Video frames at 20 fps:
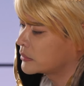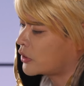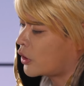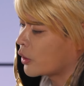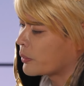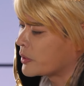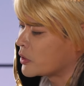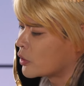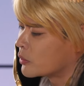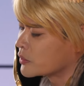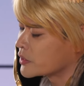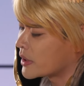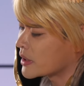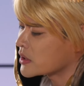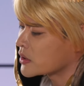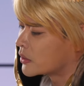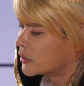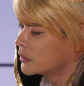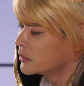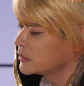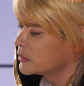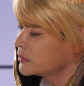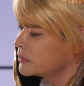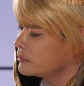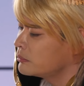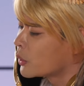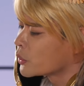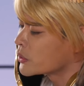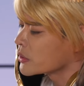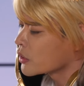겁이 너무 나서
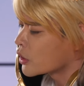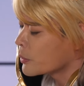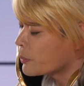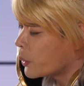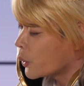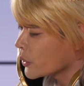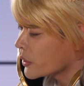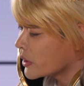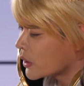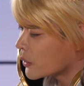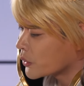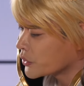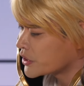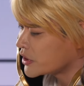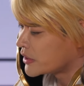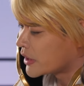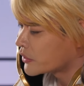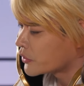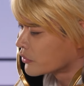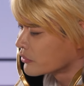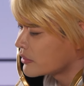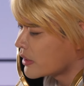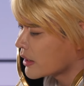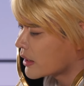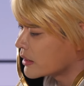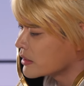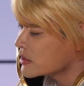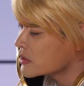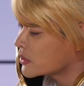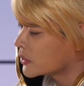모든 걸 포기하고 지냈던
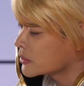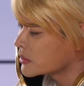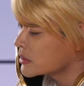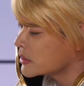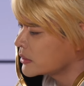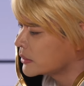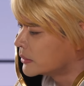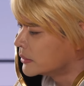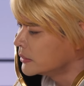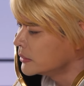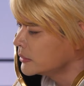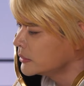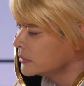때가 있었지.